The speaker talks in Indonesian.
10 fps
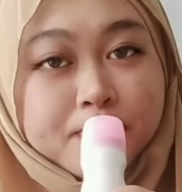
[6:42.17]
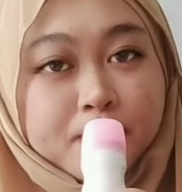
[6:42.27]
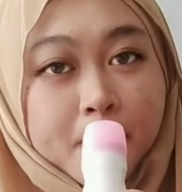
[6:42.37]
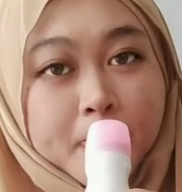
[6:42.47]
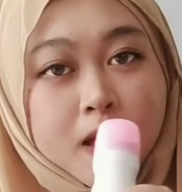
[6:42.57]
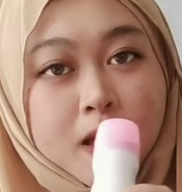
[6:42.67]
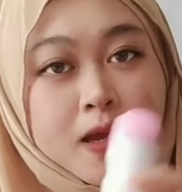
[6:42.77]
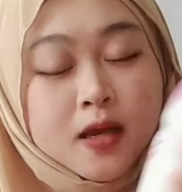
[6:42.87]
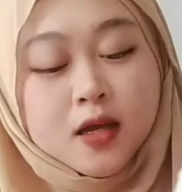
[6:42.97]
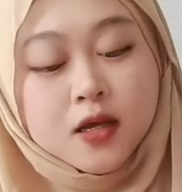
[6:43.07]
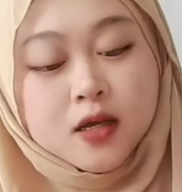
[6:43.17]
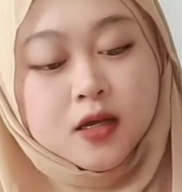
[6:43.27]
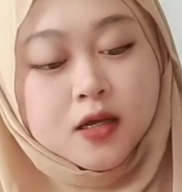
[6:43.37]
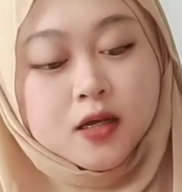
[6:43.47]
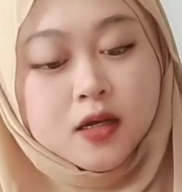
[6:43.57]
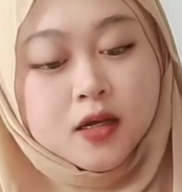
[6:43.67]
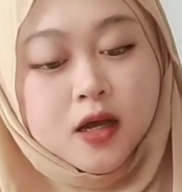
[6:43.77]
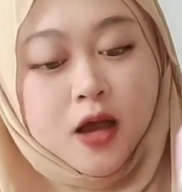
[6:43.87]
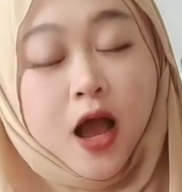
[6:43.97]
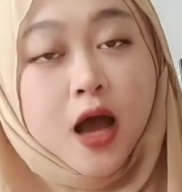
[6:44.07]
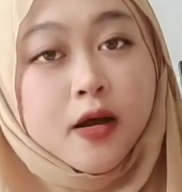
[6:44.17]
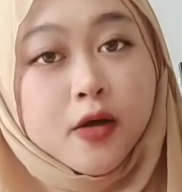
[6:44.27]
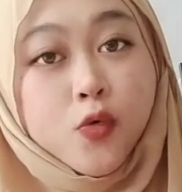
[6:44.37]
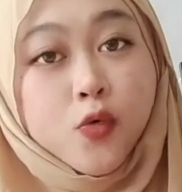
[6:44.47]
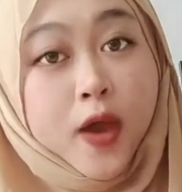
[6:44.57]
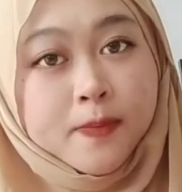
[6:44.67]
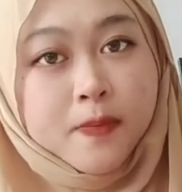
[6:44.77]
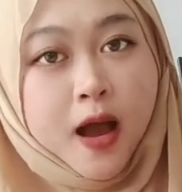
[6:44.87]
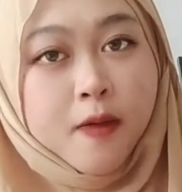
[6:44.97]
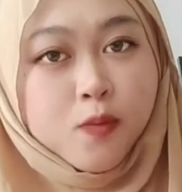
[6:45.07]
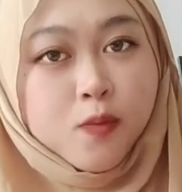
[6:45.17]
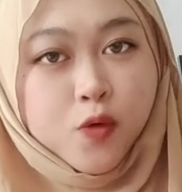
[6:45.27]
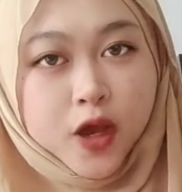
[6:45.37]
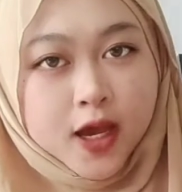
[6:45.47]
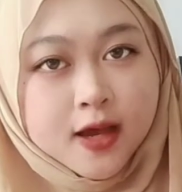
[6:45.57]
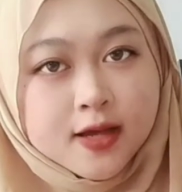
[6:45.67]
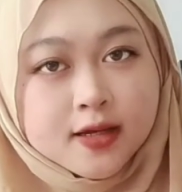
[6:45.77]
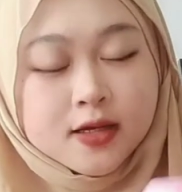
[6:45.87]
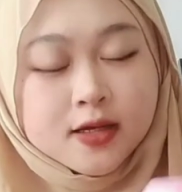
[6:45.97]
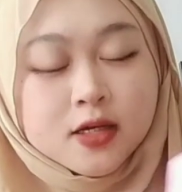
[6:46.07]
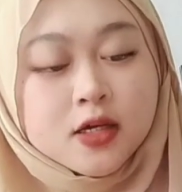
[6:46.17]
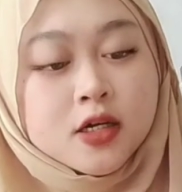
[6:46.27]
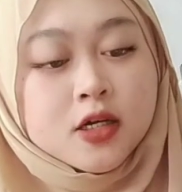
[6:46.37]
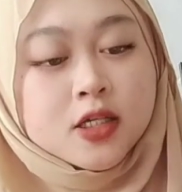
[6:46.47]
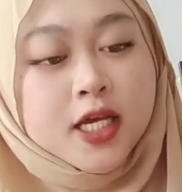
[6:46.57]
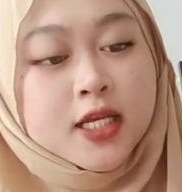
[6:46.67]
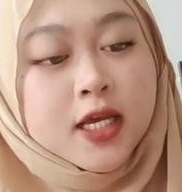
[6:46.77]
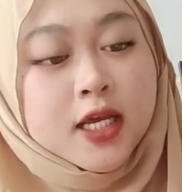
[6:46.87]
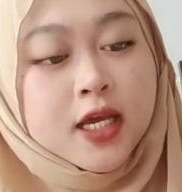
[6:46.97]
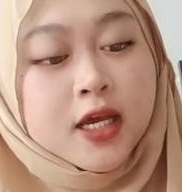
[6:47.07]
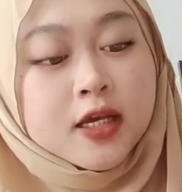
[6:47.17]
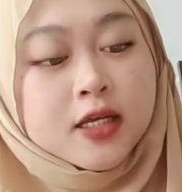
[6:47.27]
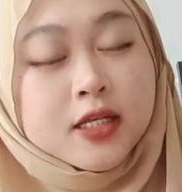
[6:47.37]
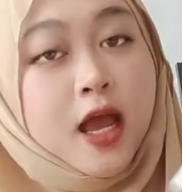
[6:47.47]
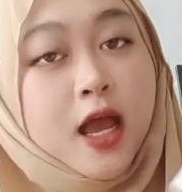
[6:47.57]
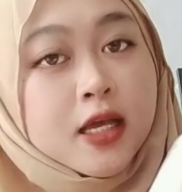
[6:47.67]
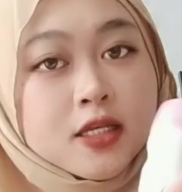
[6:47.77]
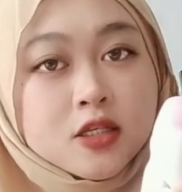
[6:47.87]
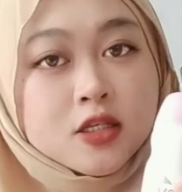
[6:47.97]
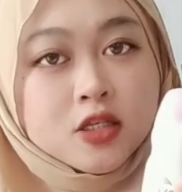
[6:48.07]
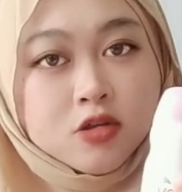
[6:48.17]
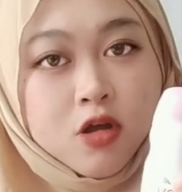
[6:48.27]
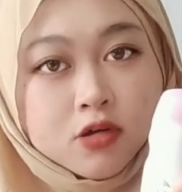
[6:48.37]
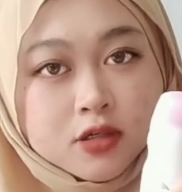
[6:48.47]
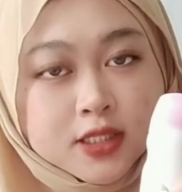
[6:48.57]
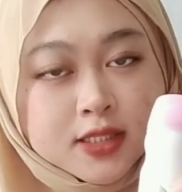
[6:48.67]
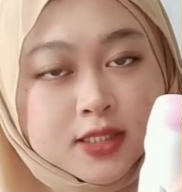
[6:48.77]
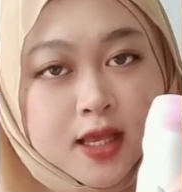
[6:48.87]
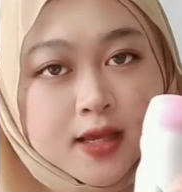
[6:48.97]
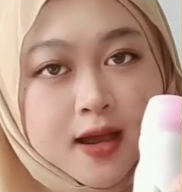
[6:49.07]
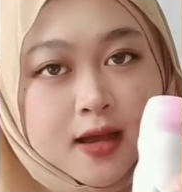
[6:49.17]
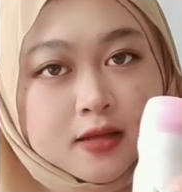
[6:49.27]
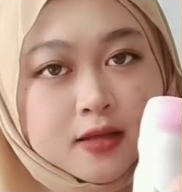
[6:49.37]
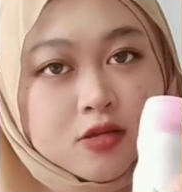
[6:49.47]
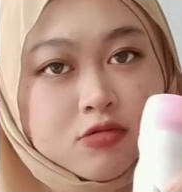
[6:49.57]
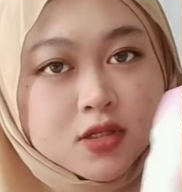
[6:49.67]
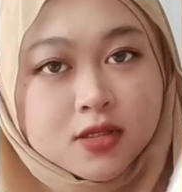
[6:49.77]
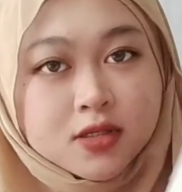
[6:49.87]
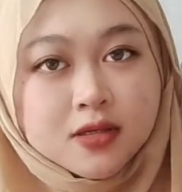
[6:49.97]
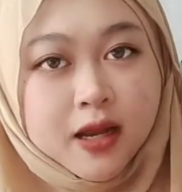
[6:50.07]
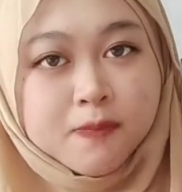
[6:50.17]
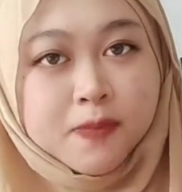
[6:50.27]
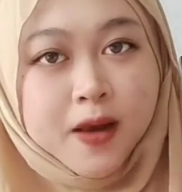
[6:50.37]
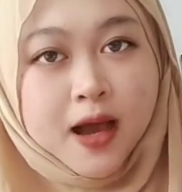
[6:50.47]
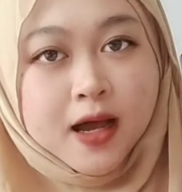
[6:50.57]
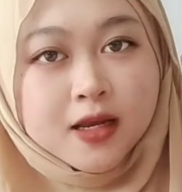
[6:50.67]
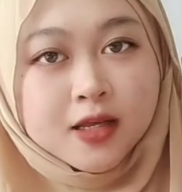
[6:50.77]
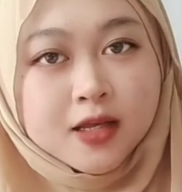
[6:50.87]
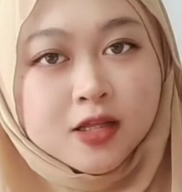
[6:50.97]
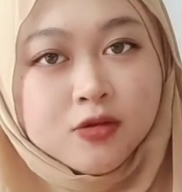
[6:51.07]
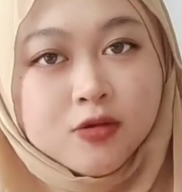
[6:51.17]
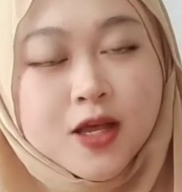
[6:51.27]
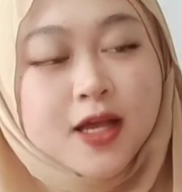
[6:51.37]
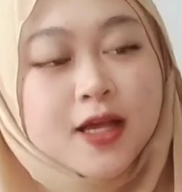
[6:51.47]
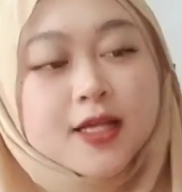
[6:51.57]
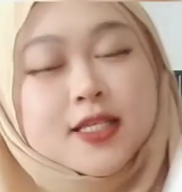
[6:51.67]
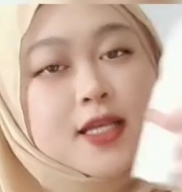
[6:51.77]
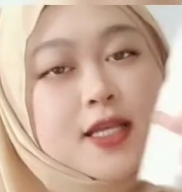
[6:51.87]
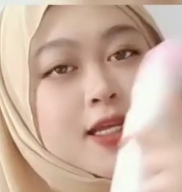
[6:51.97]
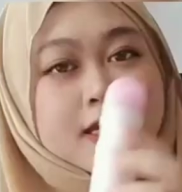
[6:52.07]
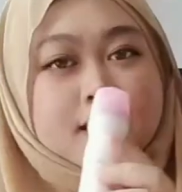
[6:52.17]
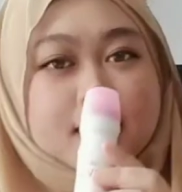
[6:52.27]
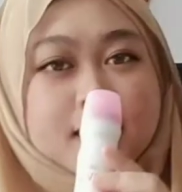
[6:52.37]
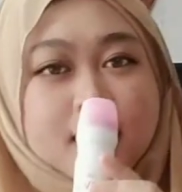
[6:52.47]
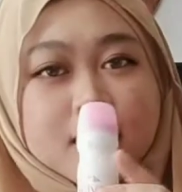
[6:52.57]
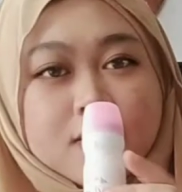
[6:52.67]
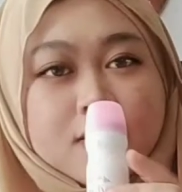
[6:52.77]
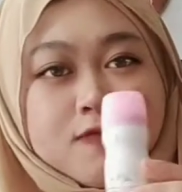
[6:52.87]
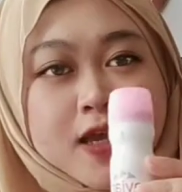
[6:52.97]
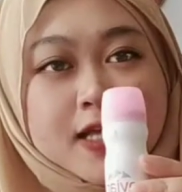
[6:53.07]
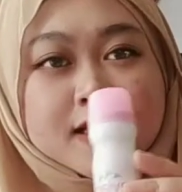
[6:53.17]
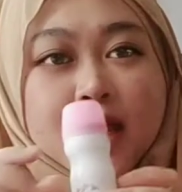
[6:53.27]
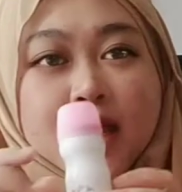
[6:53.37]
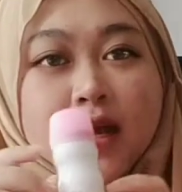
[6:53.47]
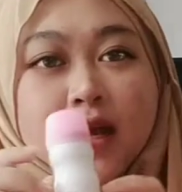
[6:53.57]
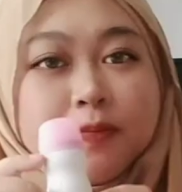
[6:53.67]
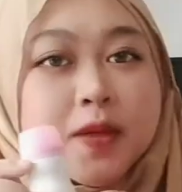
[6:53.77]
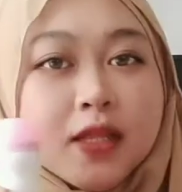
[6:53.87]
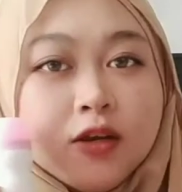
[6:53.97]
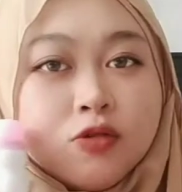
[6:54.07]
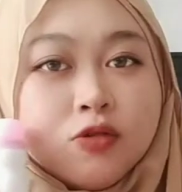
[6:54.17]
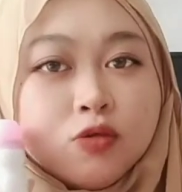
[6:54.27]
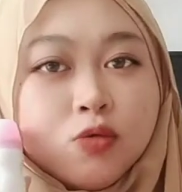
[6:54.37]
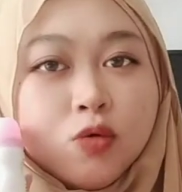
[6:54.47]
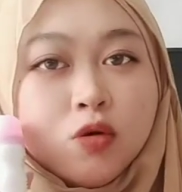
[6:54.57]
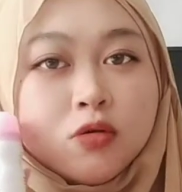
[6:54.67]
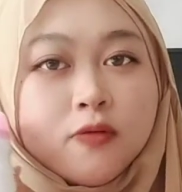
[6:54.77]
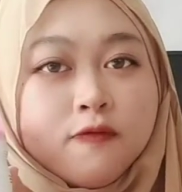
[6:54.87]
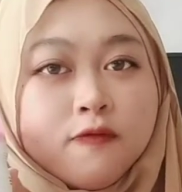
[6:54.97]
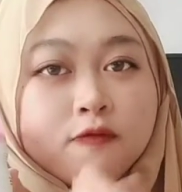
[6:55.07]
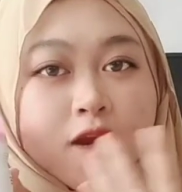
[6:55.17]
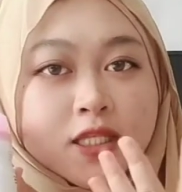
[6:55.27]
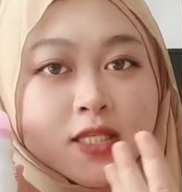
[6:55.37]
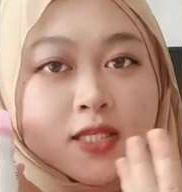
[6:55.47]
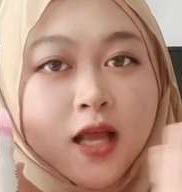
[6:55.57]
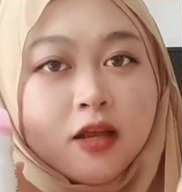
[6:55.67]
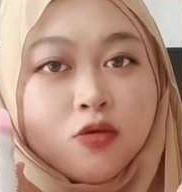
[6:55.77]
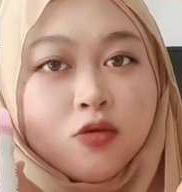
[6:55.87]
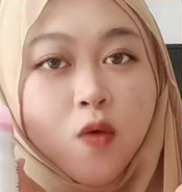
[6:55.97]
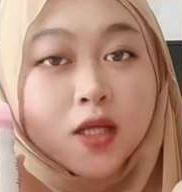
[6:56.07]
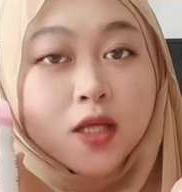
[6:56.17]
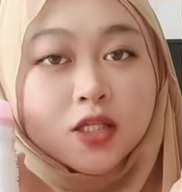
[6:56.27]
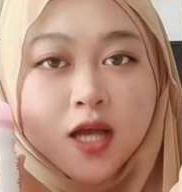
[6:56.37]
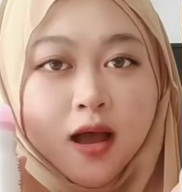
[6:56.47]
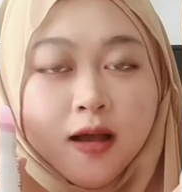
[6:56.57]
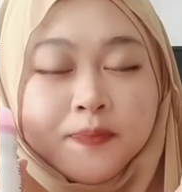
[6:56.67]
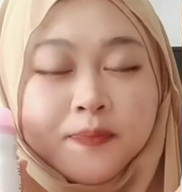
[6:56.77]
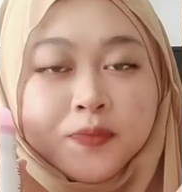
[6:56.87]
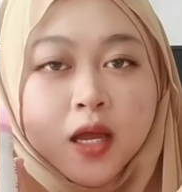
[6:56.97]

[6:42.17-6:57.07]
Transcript: web Amway uh, jadi da in stock saya terus grab lah hari itu jadi ini Evian sangat penting untuk freshkan wajah dan juga untuk